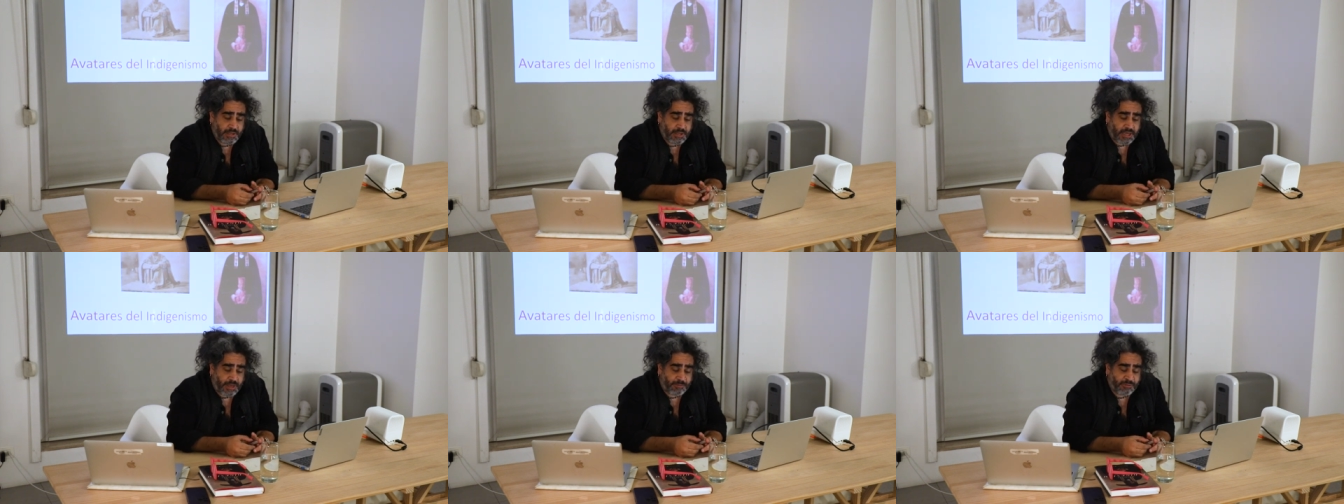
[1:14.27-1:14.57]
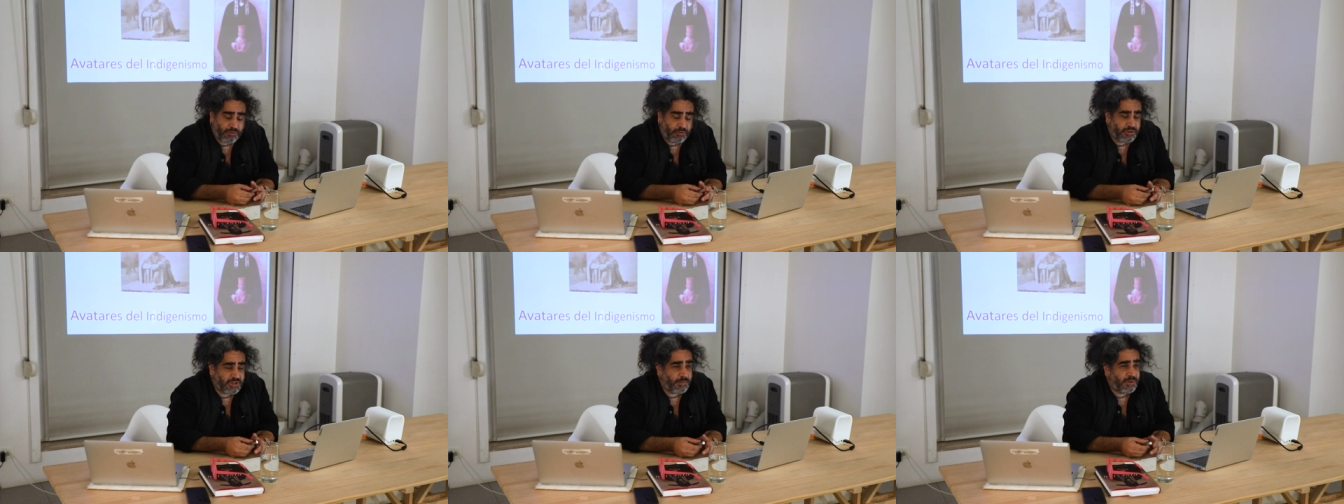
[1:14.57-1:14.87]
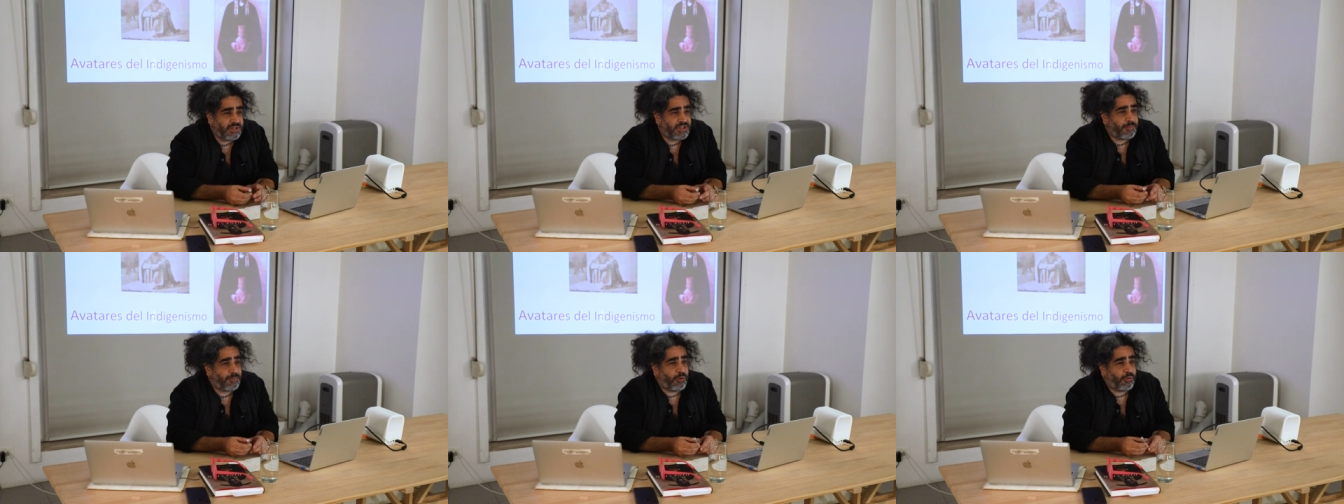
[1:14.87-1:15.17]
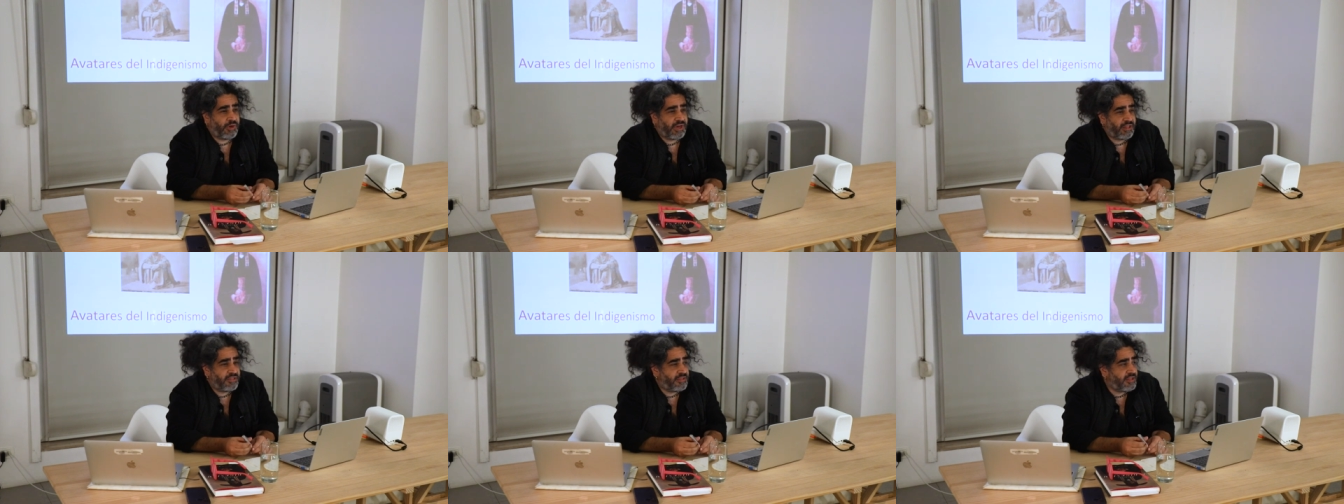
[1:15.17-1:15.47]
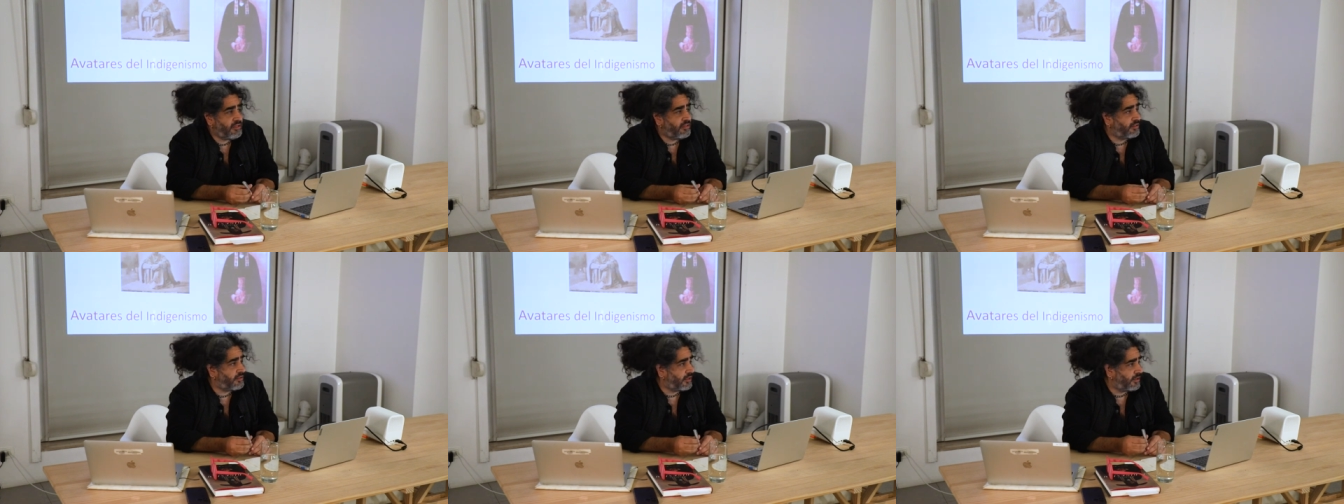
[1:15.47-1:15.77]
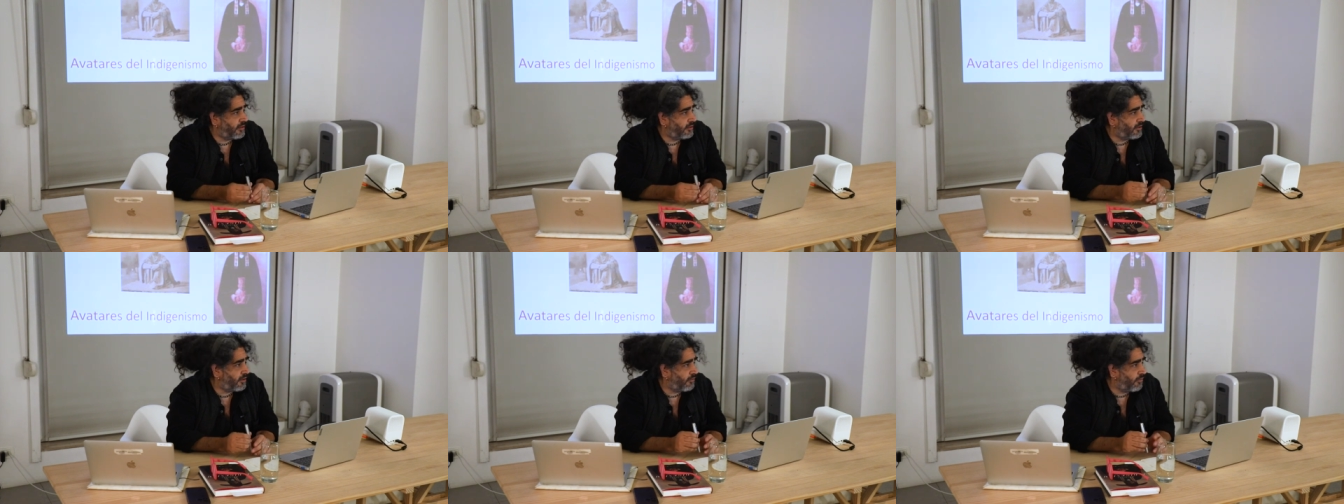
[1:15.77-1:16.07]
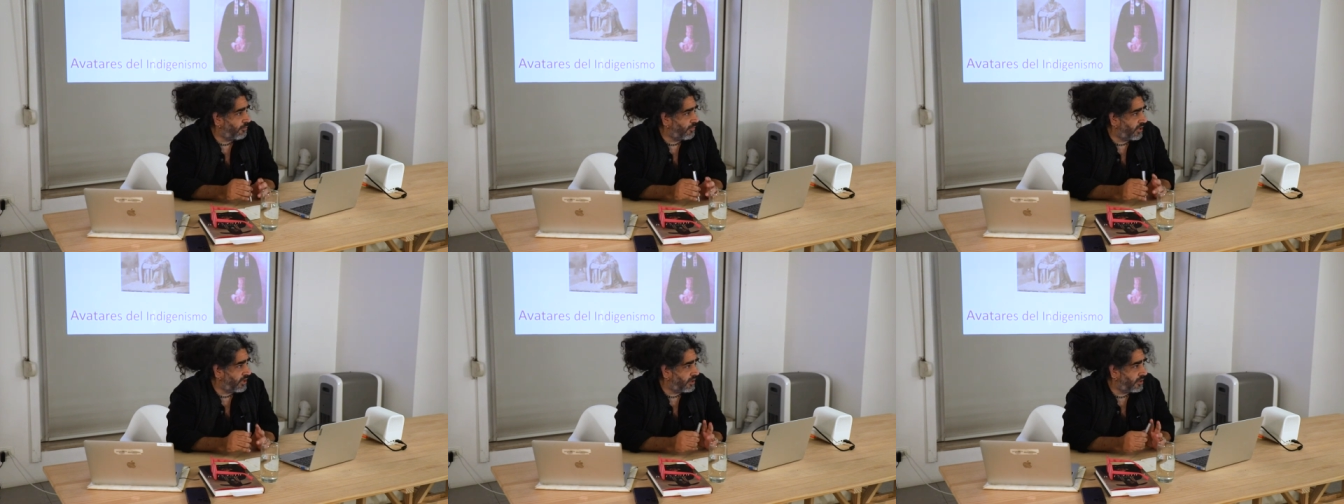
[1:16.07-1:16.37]
absolutamente progresista, entre
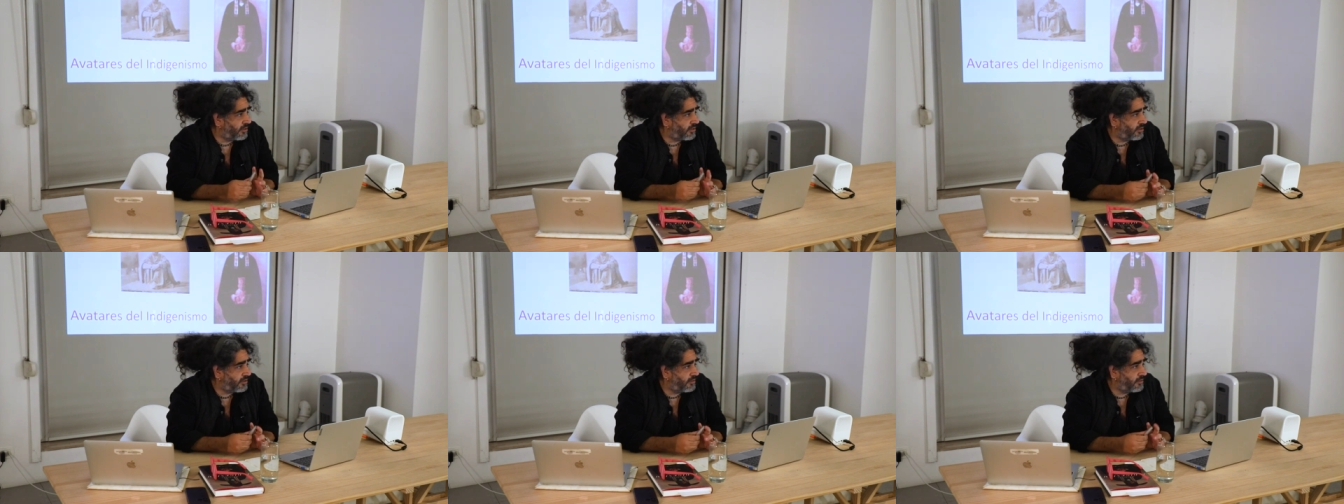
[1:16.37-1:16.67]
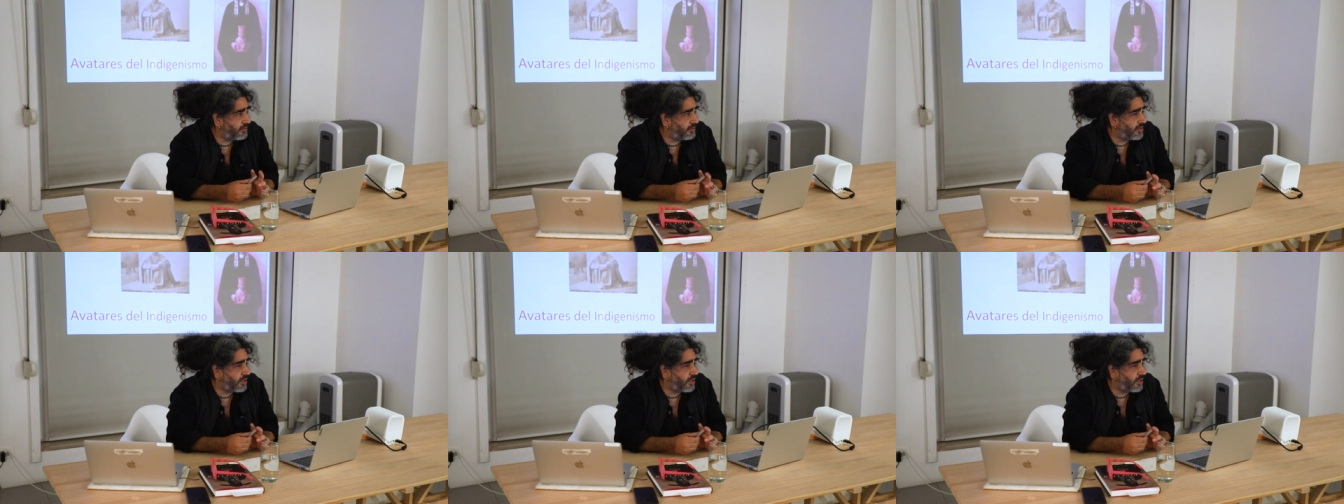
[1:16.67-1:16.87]
comillas,